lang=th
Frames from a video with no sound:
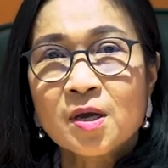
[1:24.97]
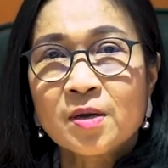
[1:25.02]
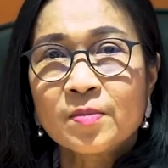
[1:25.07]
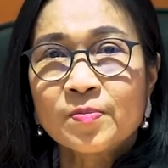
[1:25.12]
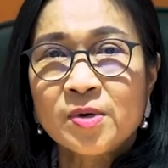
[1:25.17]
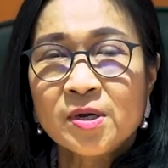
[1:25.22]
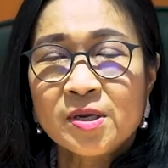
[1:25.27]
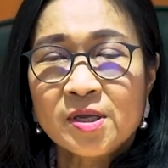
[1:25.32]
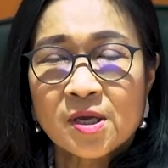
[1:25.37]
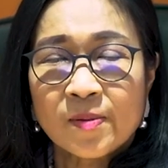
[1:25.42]

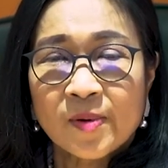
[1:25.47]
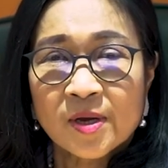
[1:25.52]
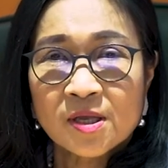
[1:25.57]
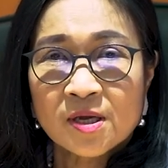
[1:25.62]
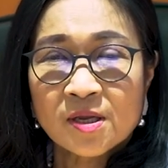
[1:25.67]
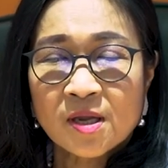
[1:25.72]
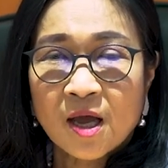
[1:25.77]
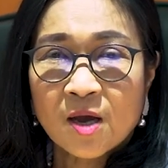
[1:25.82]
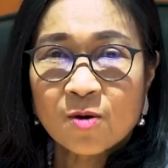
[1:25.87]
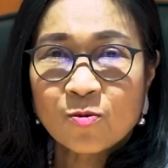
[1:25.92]
เพื่อที่จะพัฒ
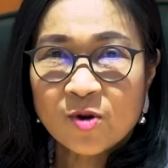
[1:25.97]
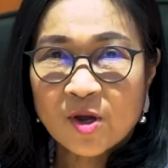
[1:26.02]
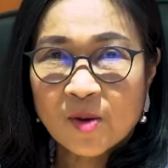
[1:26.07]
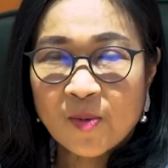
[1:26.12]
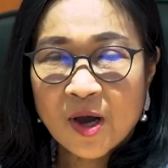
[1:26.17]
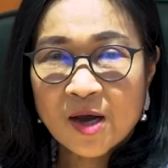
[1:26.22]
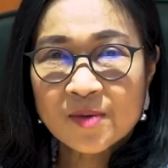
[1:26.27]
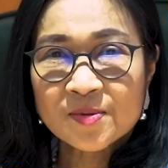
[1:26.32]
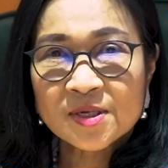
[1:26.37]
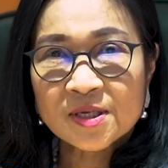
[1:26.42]
นาคุณ
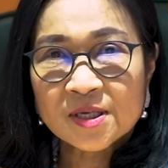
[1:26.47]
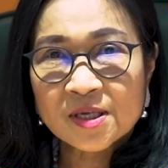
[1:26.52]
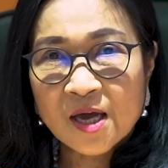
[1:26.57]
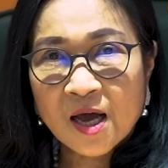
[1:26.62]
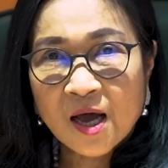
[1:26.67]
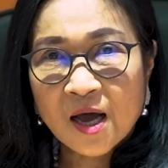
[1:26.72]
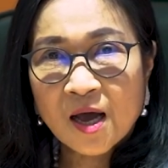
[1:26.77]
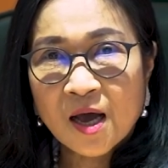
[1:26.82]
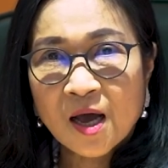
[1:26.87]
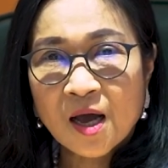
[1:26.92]
ภาพสิน
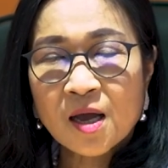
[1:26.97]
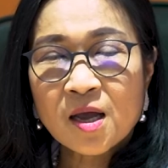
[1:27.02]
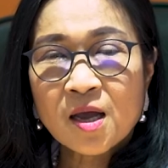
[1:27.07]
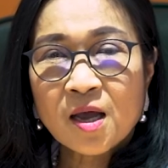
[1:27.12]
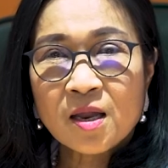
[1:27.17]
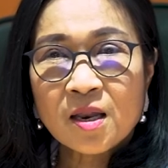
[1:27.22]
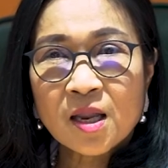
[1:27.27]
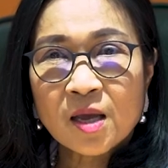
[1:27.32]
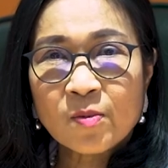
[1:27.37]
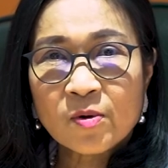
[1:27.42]
ค้า
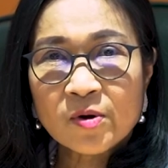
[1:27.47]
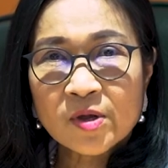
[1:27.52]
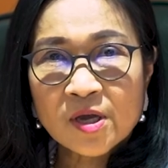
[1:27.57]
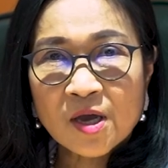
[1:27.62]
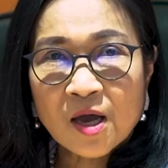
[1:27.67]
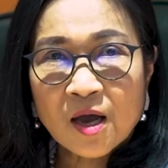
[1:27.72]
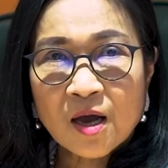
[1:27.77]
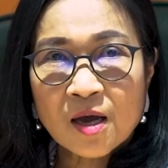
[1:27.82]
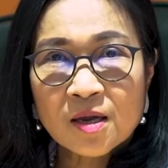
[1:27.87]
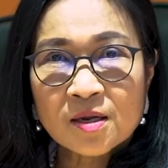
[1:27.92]
และบริ
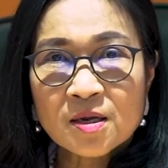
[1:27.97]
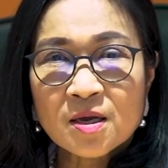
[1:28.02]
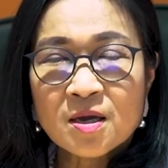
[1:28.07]
การ